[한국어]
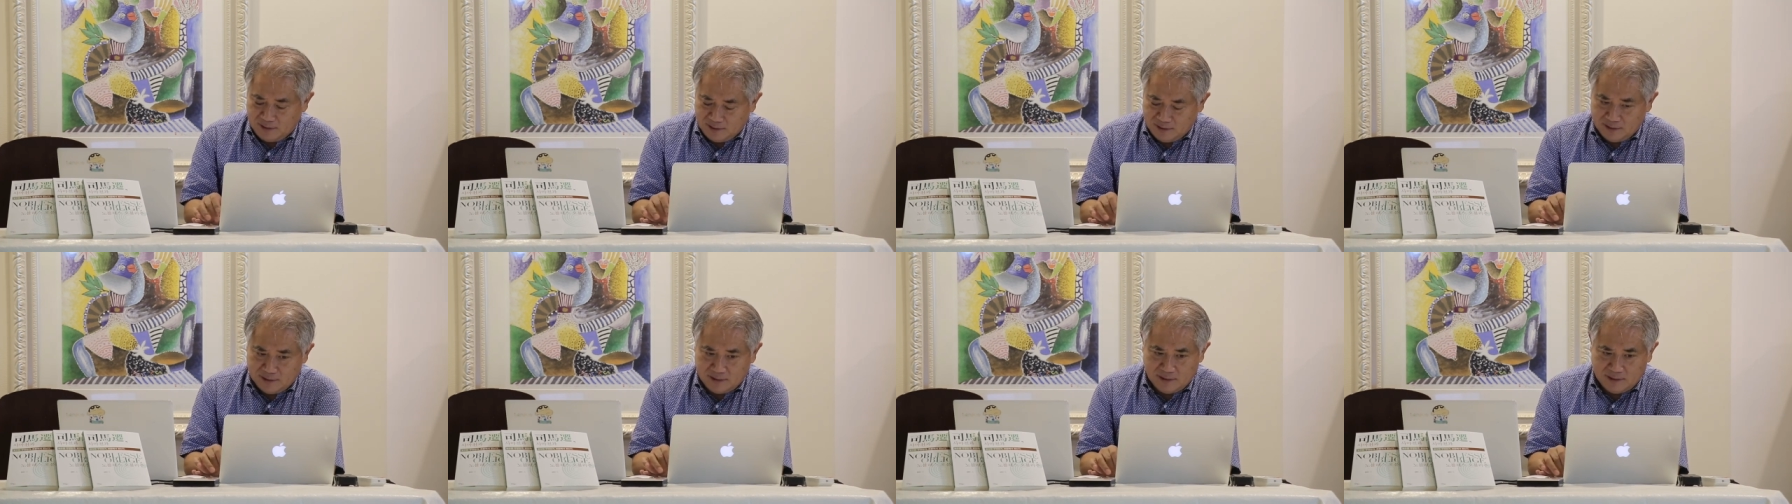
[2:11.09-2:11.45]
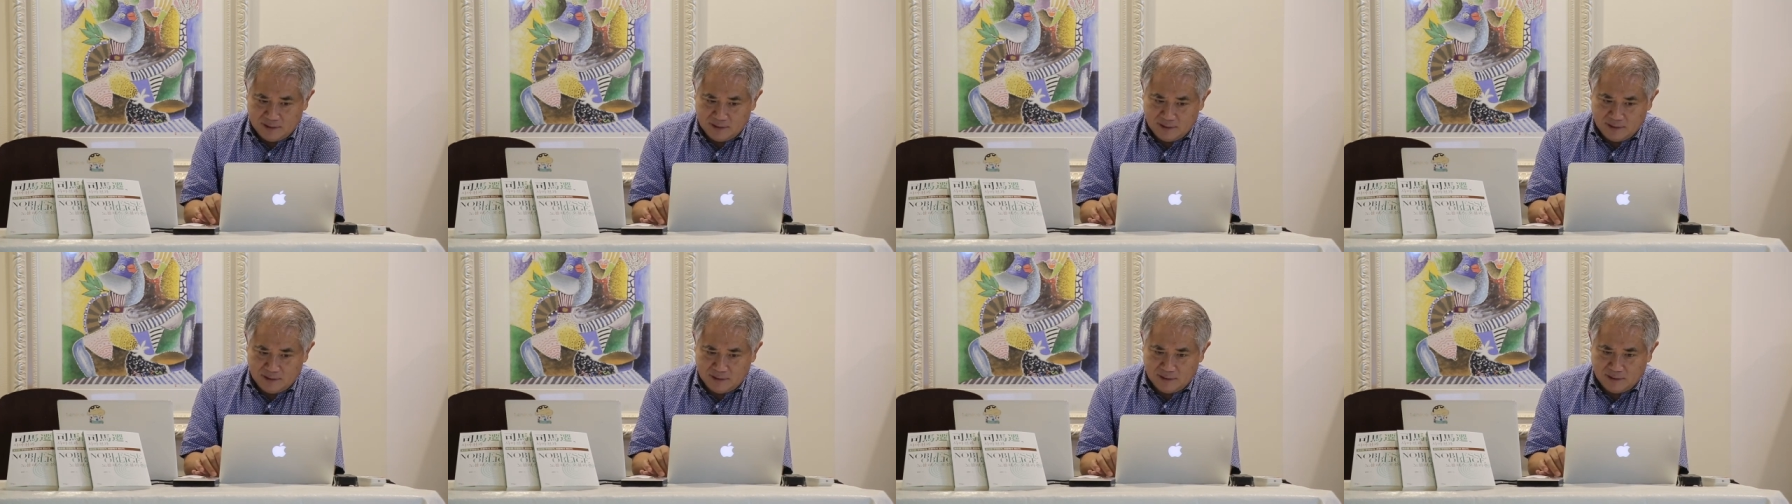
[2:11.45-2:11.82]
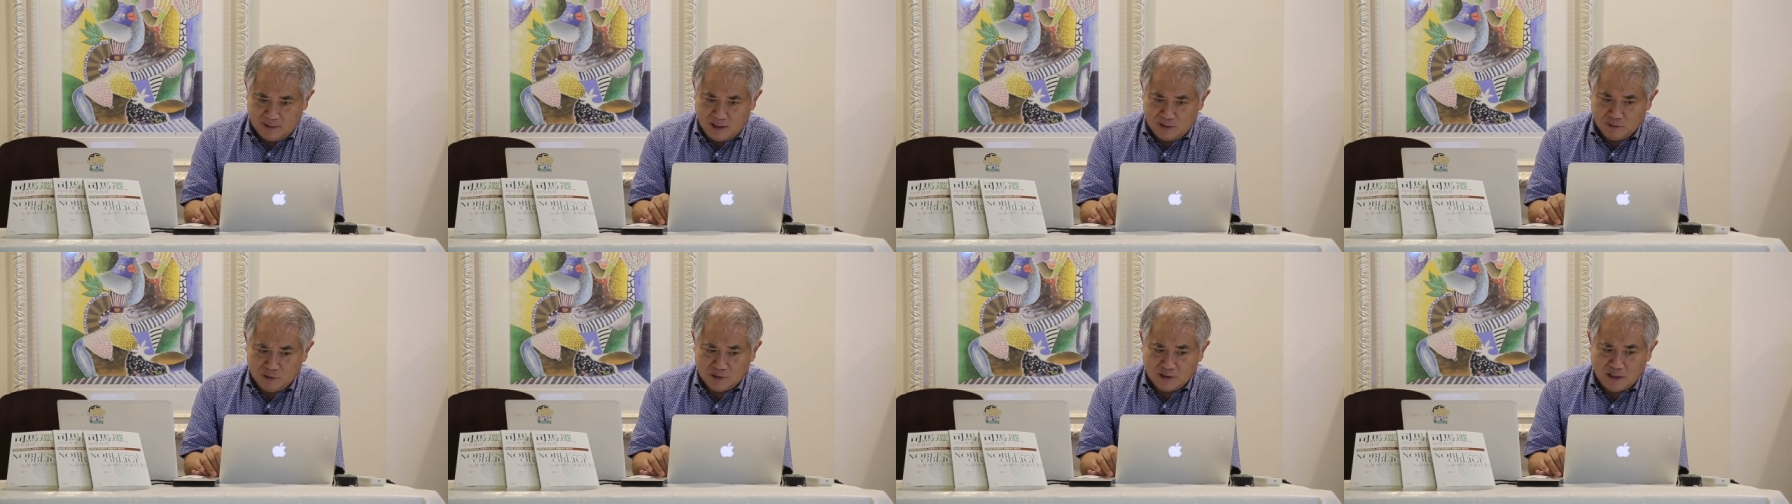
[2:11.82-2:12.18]
어,
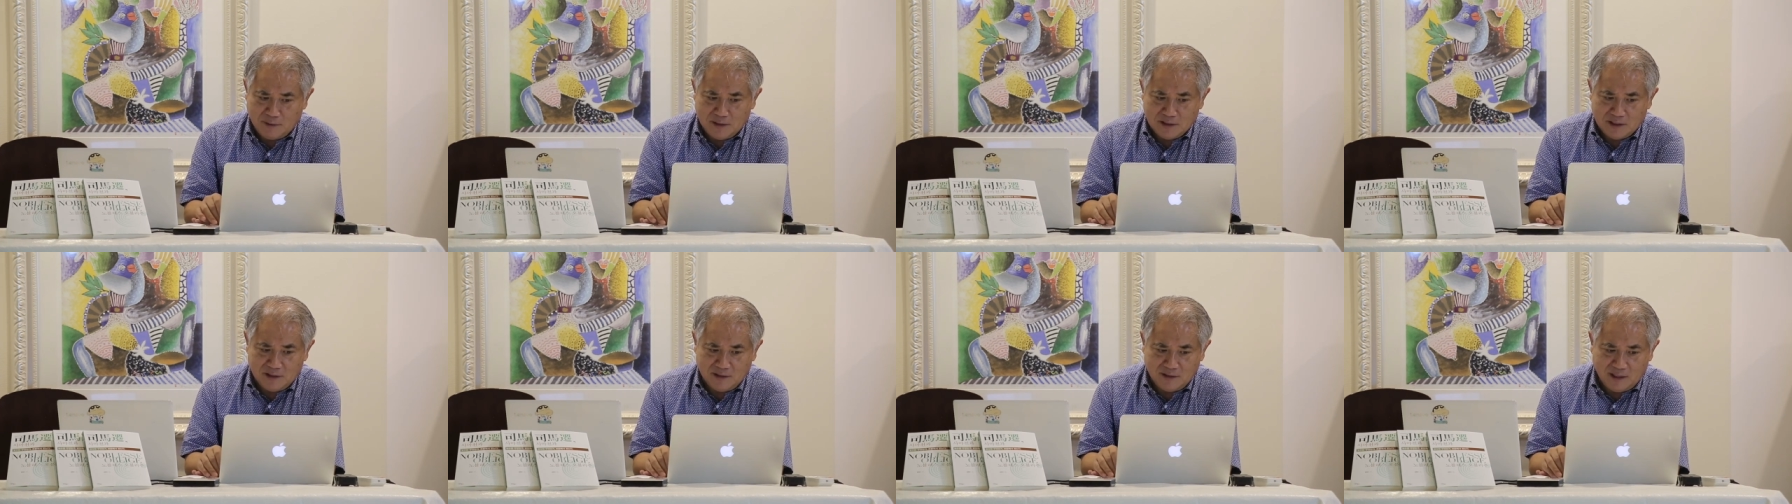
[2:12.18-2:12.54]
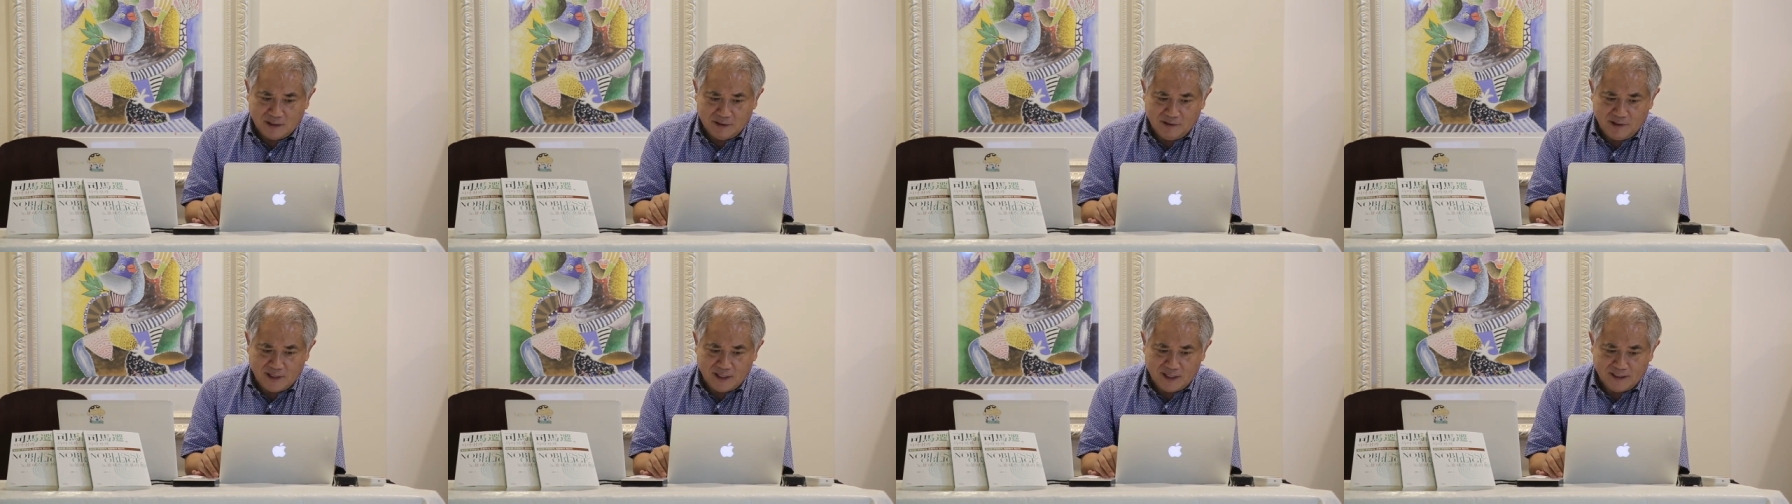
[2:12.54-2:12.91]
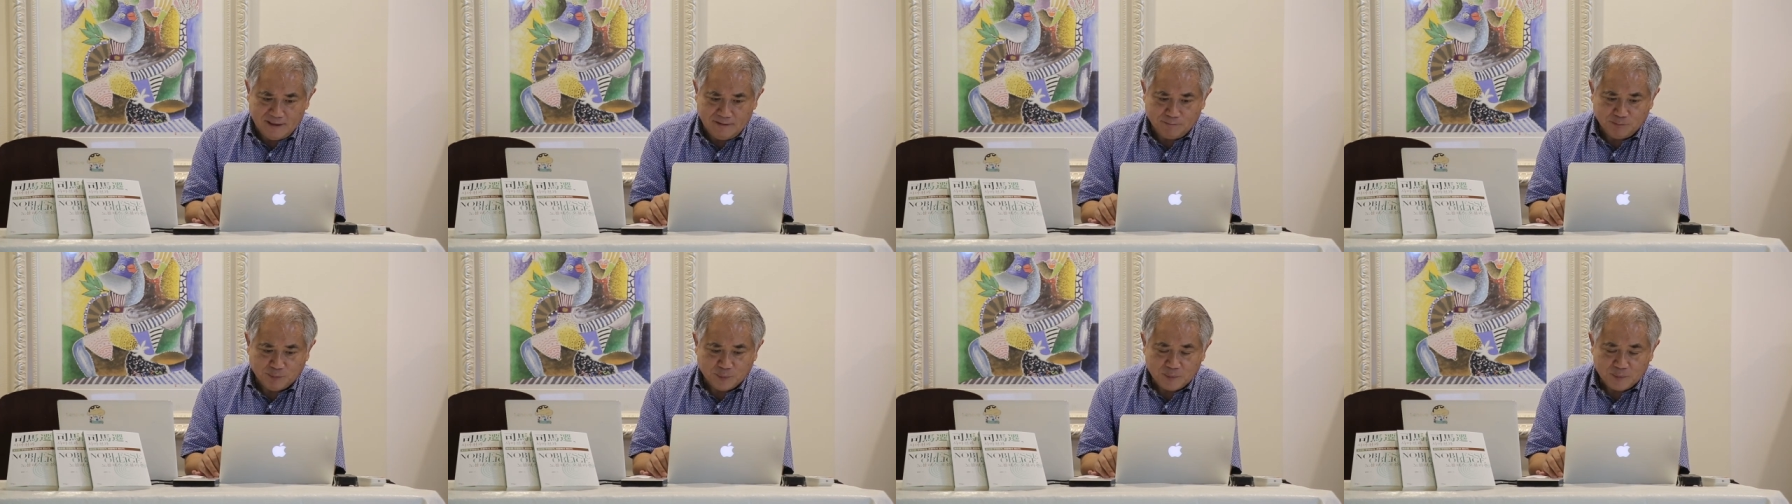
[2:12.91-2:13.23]
한국상화천학회